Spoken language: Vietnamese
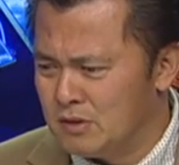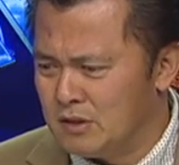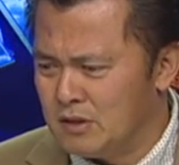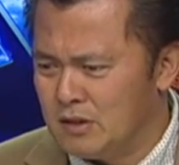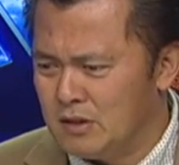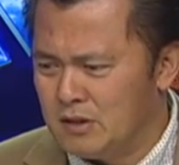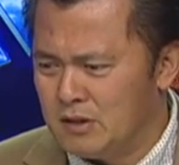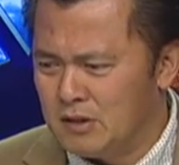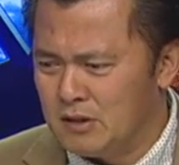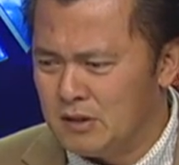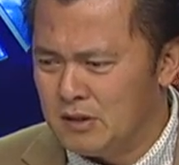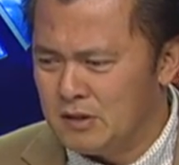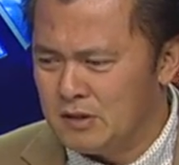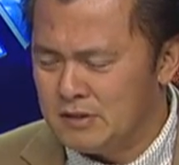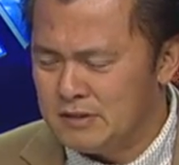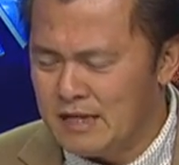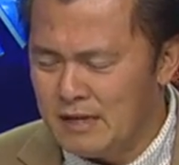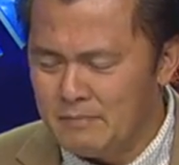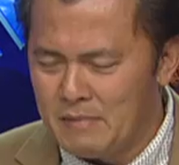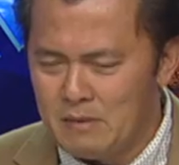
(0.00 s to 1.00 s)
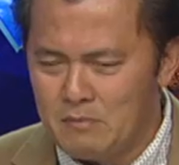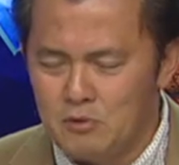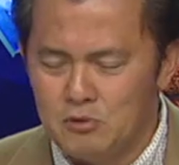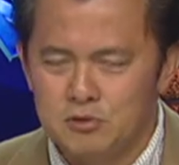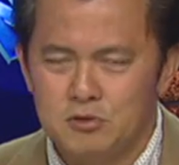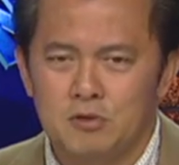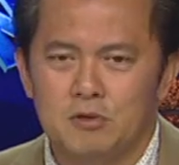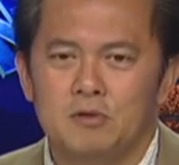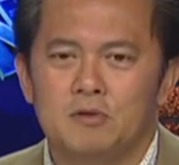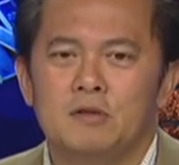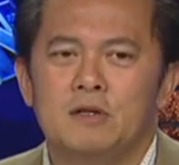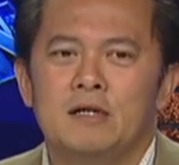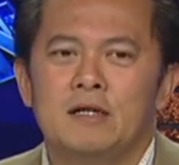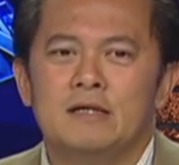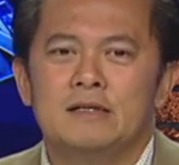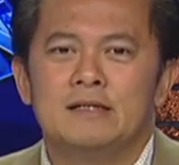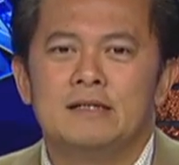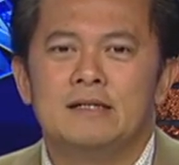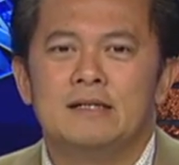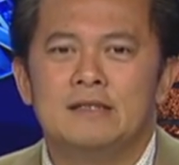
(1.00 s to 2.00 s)
Yamamoto Yamamoto
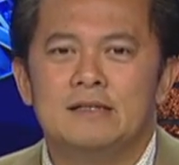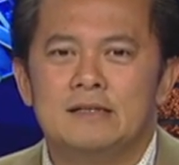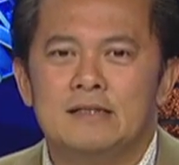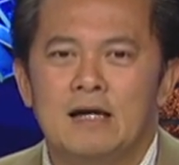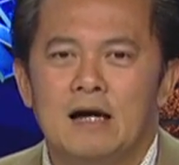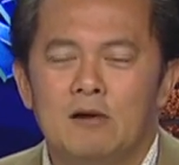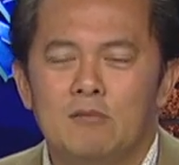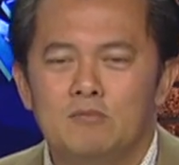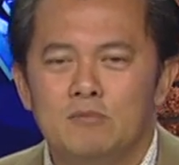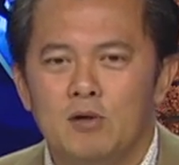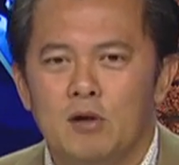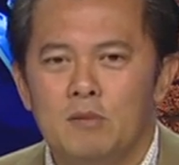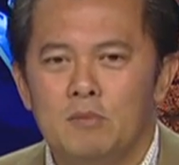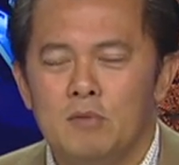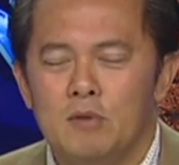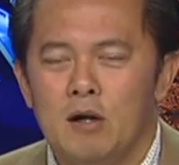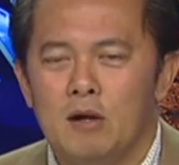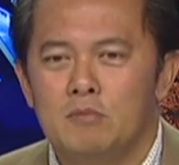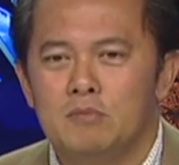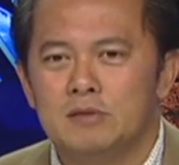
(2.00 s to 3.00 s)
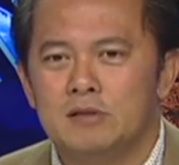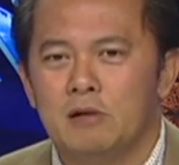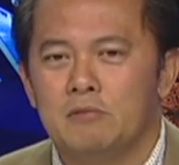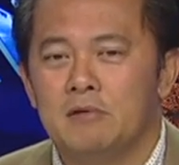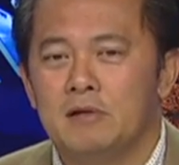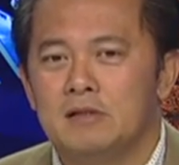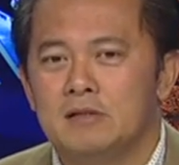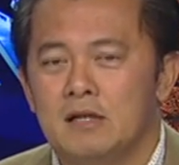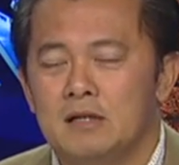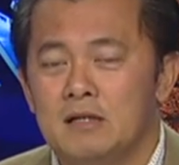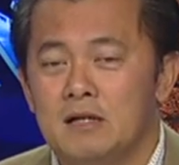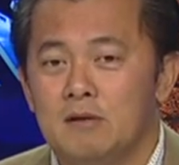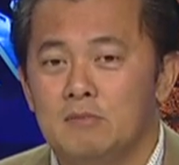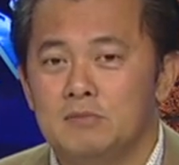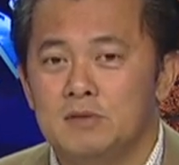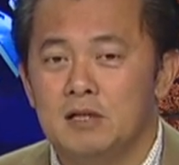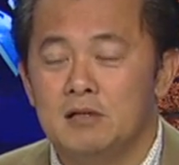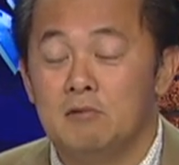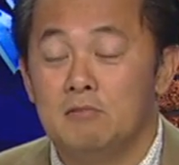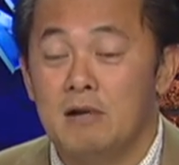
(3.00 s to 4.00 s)
thì ông nói một ông sau khi tấn
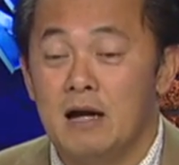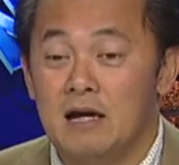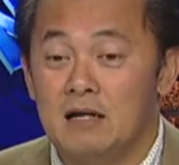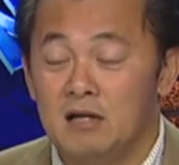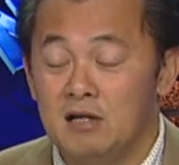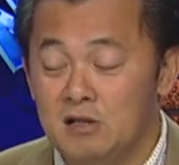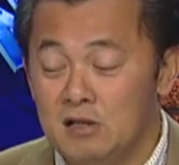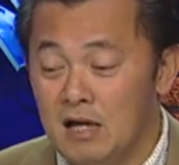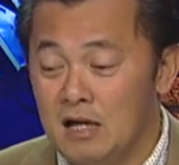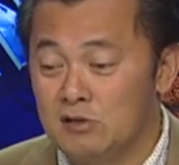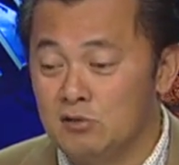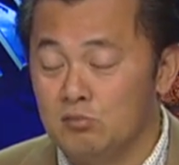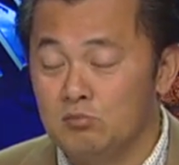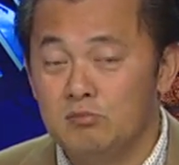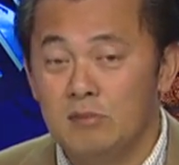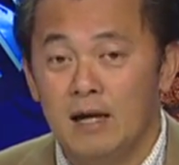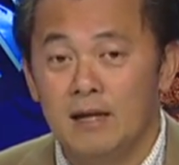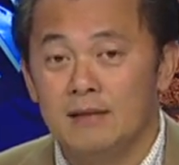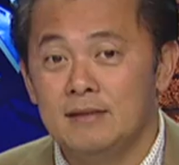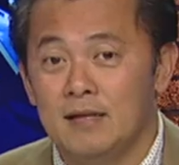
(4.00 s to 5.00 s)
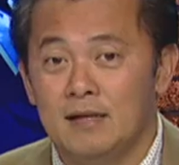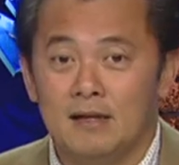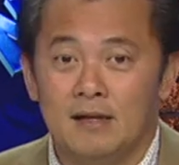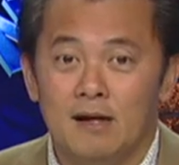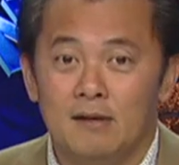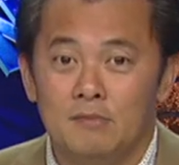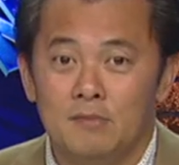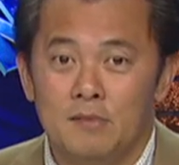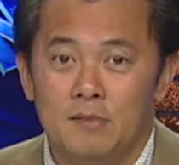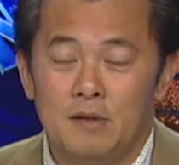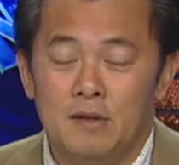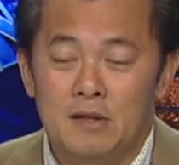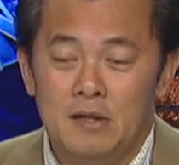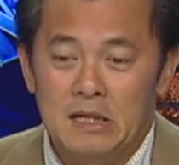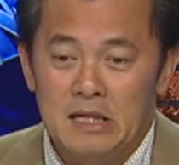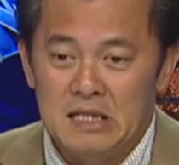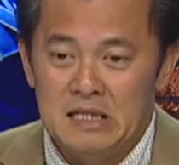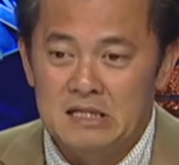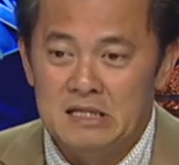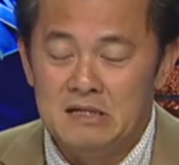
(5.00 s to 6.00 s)
công trên châu cảng đấy là chúng ta đã thành công
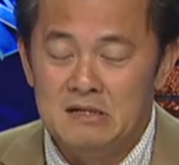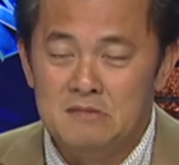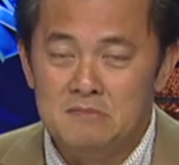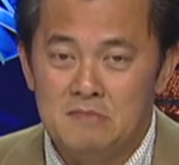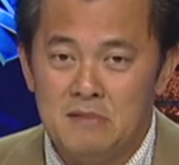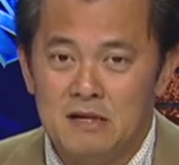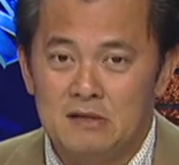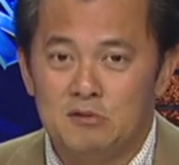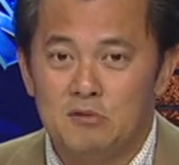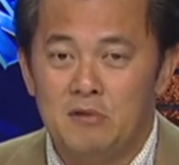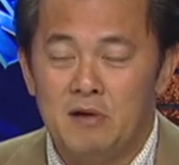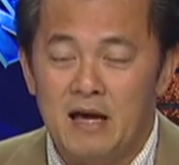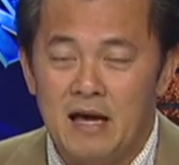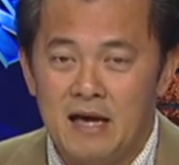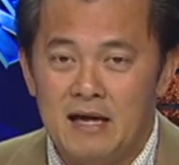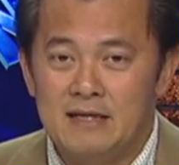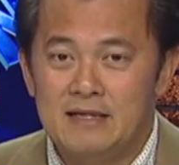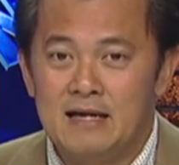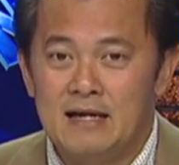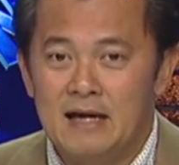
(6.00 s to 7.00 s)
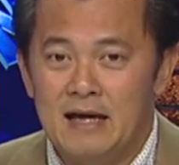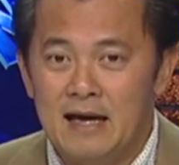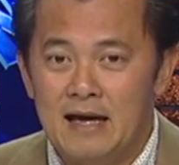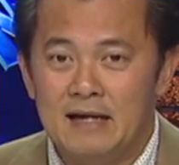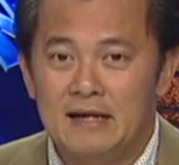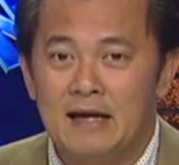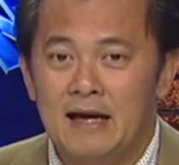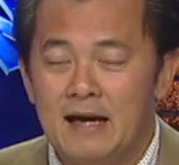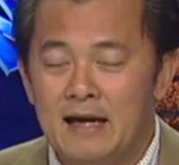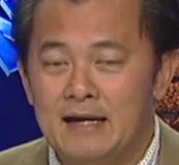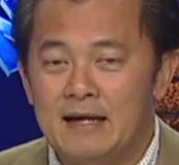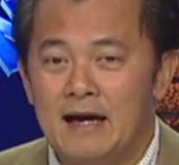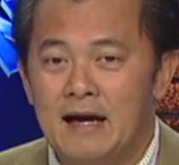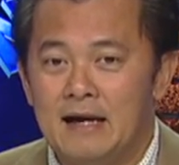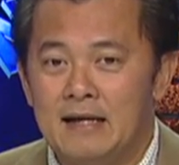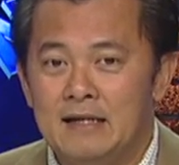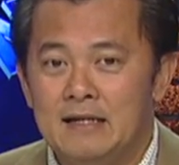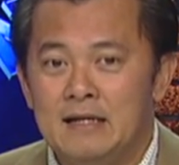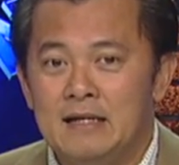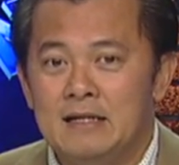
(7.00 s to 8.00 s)
nhưng mà tôi e e, e
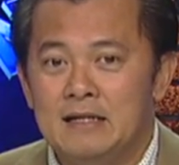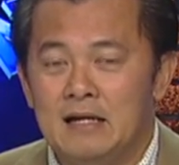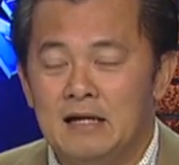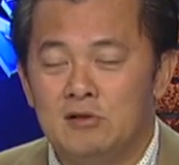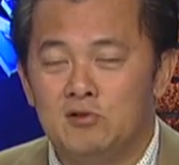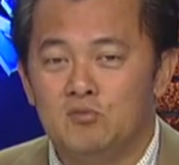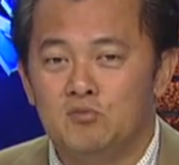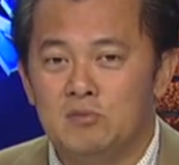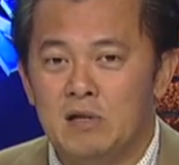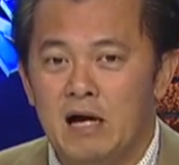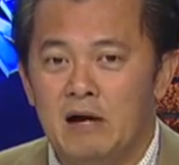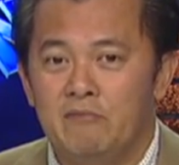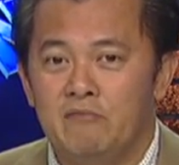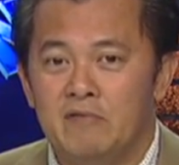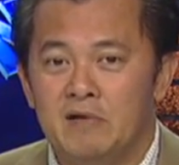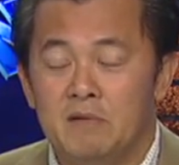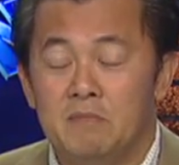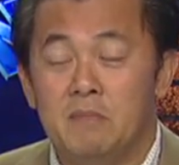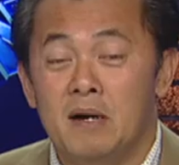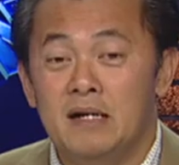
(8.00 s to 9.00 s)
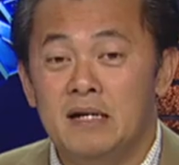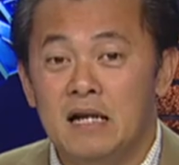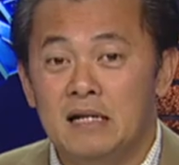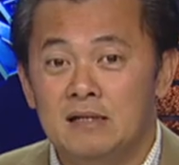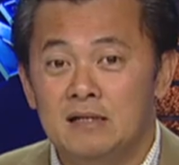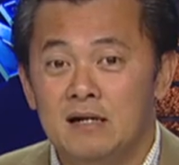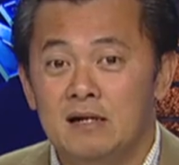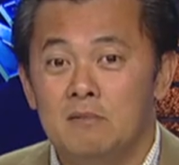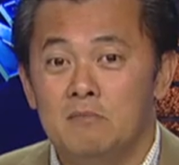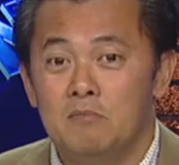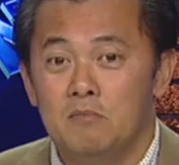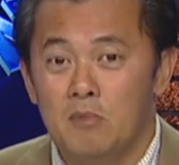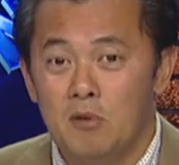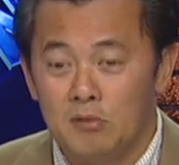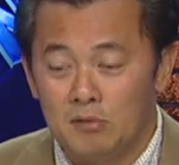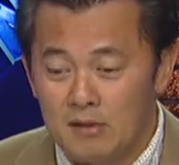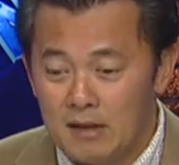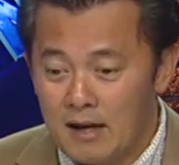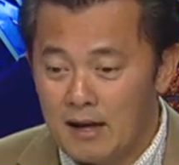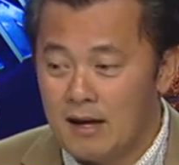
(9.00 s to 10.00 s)
ngại rằng chúng ta vừa mới đánh thức
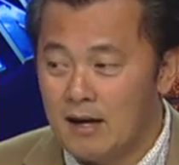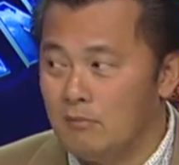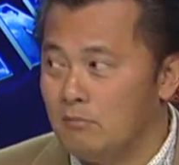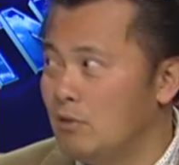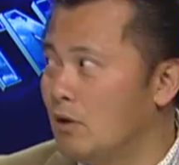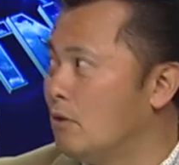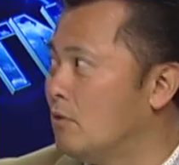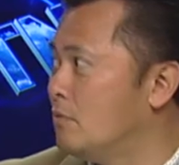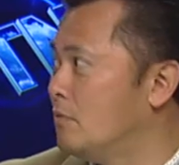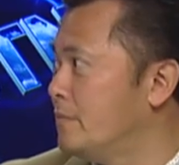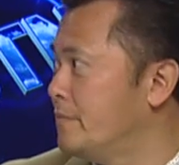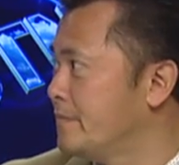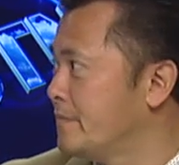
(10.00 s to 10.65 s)
một thằng khổng lồ